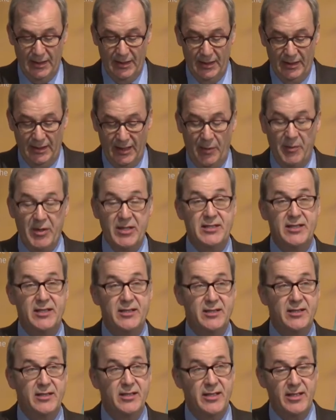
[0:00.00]
Dabei
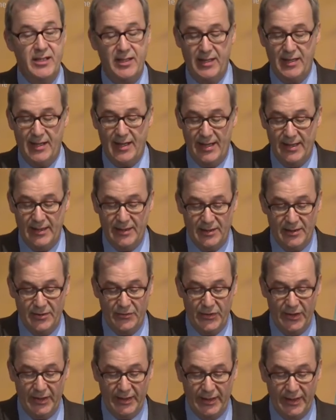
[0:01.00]
sitze ich als
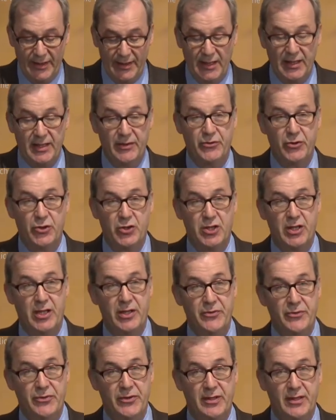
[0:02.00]
Vertreter der
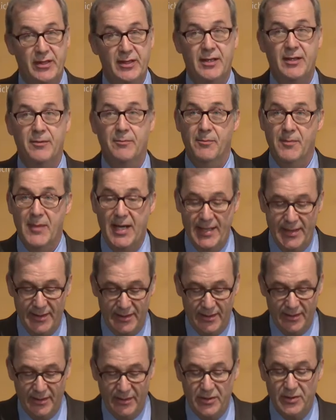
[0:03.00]
Wirtschaft
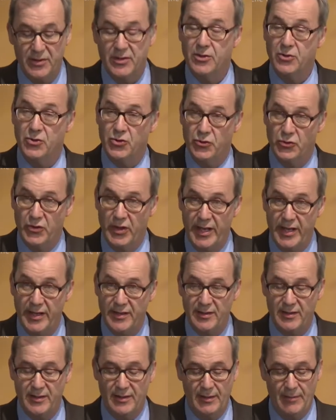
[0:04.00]
meistens
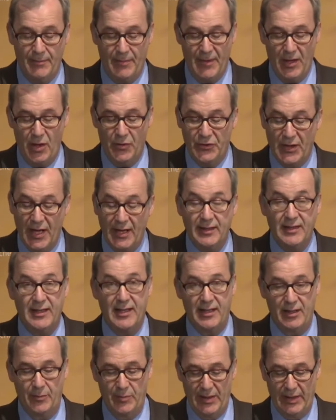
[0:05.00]
zunächst auf der
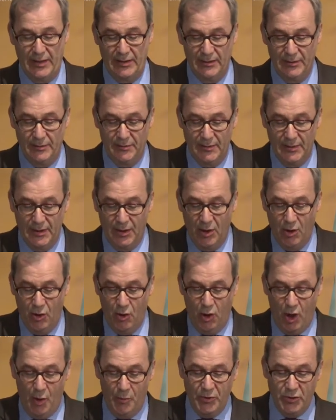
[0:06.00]
Anklagebank.
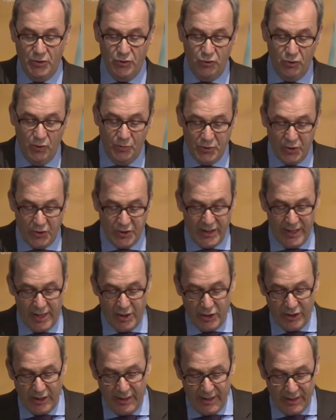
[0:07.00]
Ob es nun um
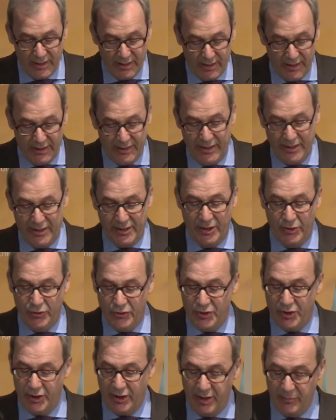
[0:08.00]
Sozialstandards in der
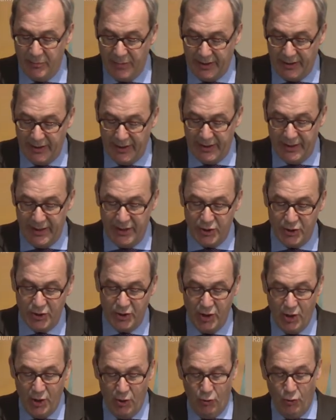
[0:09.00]
Textilindustrie in Bangladesch
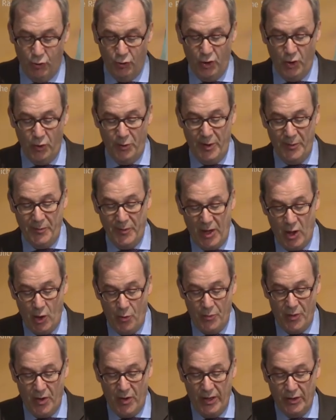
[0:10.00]
oder um den
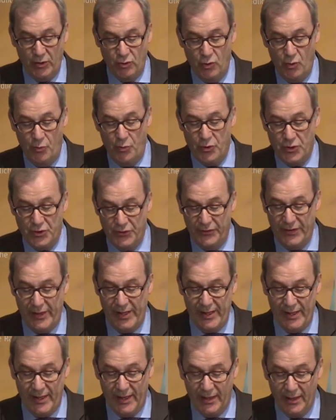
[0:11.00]
Raubbau an tropischen
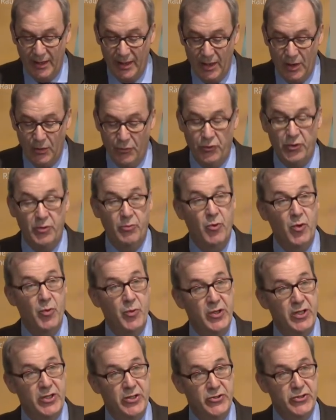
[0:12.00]
Wäldern für die
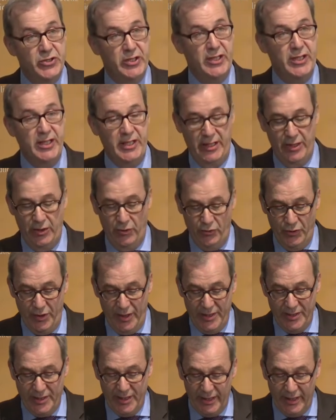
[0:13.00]
Möbelindustrie in
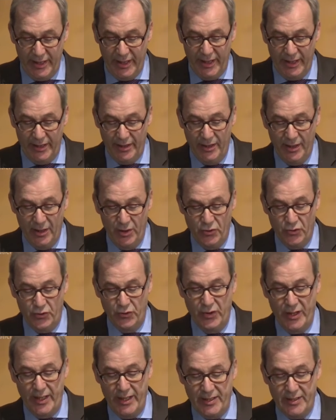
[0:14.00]
Indonesien geht,
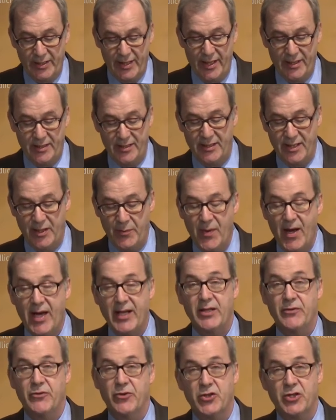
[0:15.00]
zunächst heißt es immer an
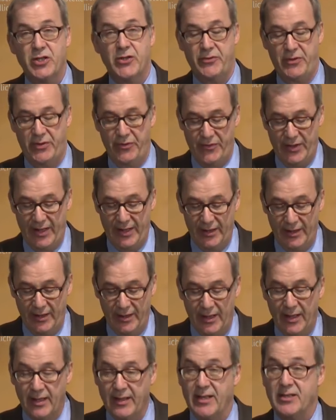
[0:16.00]
die Wirtschaft gewandt,
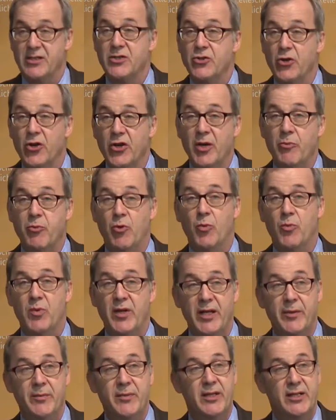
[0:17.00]
das ist euer
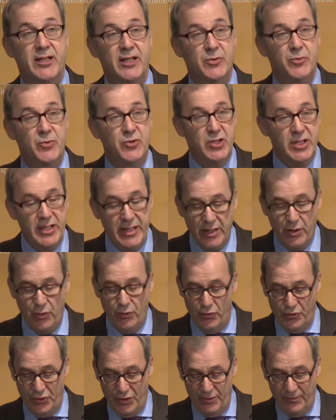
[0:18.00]
Problem, das müsst ihr
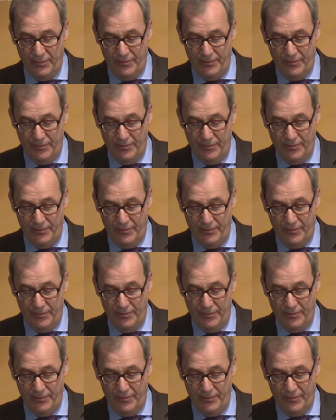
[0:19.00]
lösen.